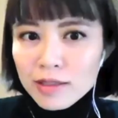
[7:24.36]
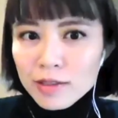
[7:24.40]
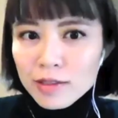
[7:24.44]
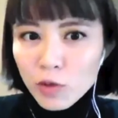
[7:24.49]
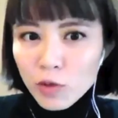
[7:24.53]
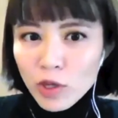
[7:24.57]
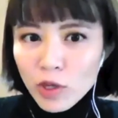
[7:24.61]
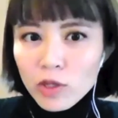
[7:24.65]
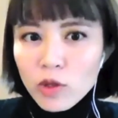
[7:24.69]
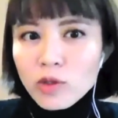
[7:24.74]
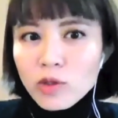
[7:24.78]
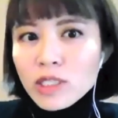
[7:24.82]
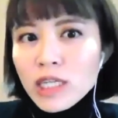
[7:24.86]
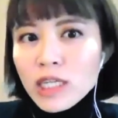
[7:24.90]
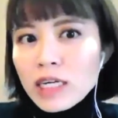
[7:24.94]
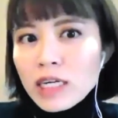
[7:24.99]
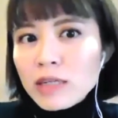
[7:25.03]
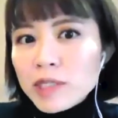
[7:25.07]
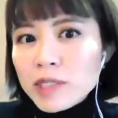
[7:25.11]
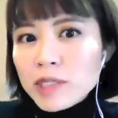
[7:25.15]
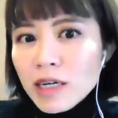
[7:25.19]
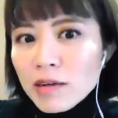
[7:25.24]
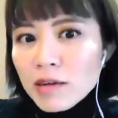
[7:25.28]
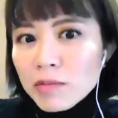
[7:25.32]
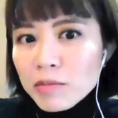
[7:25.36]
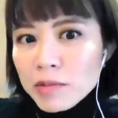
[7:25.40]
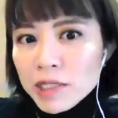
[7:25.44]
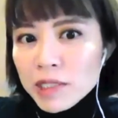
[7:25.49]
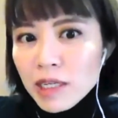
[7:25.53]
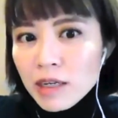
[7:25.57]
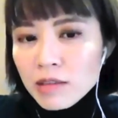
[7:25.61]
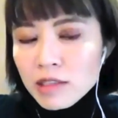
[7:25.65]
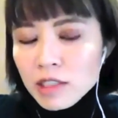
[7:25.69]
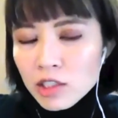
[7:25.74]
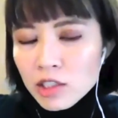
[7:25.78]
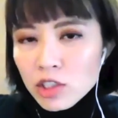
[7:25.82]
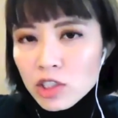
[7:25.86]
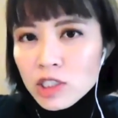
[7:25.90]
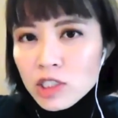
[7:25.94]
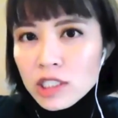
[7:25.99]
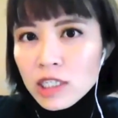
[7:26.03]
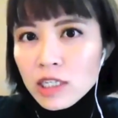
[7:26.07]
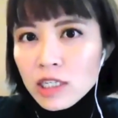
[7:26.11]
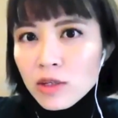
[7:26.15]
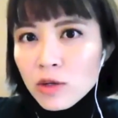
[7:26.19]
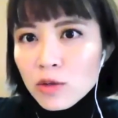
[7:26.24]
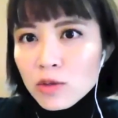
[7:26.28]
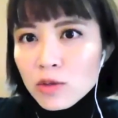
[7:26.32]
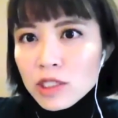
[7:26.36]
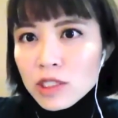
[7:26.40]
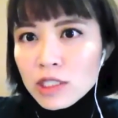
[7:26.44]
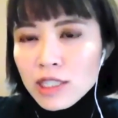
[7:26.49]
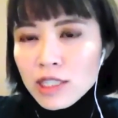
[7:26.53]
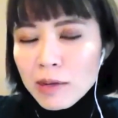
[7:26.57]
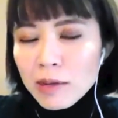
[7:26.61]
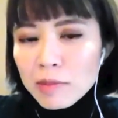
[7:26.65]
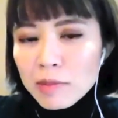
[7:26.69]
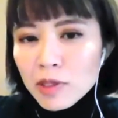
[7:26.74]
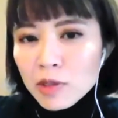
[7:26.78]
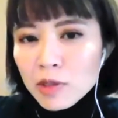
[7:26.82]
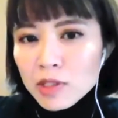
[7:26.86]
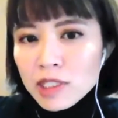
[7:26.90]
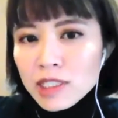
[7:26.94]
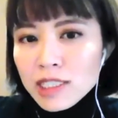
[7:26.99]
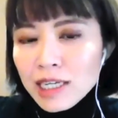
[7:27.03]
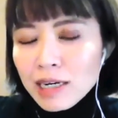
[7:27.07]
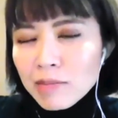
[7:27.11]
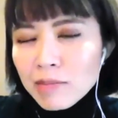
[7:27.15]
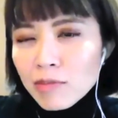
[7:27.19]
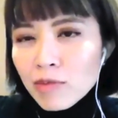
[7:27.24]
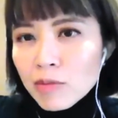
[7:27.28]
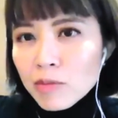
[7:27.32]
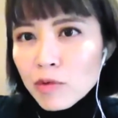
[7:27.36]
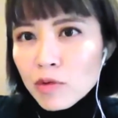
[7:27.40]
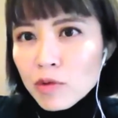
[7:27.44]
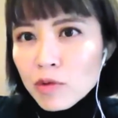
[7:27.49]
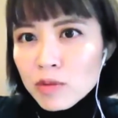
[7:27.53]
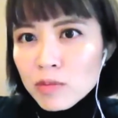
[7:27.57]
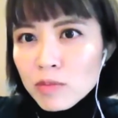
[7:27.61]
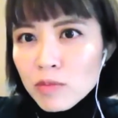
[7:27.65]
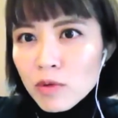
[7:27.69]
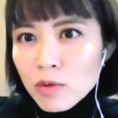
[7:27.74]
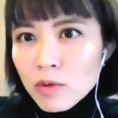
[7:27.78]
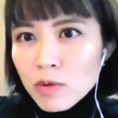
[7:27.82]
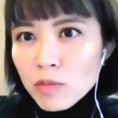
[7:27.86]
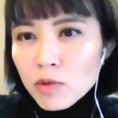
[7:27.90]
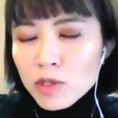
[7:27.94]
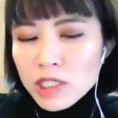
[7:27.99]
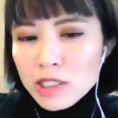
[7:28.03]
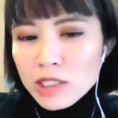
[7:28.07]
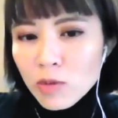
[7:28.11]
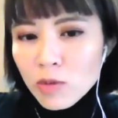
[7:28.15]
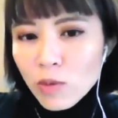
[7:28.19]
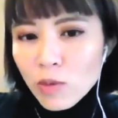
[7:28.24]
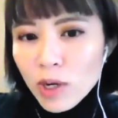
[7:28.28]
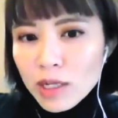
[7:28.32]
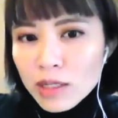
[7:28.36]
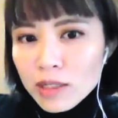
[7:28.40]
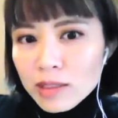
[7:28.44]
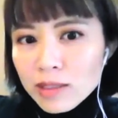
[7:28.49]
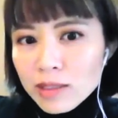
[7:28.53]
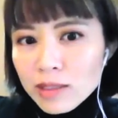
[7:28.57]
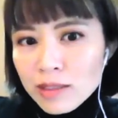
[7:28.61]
对，通常比较比较知识型的东西，他们都是这样默默默默喜欢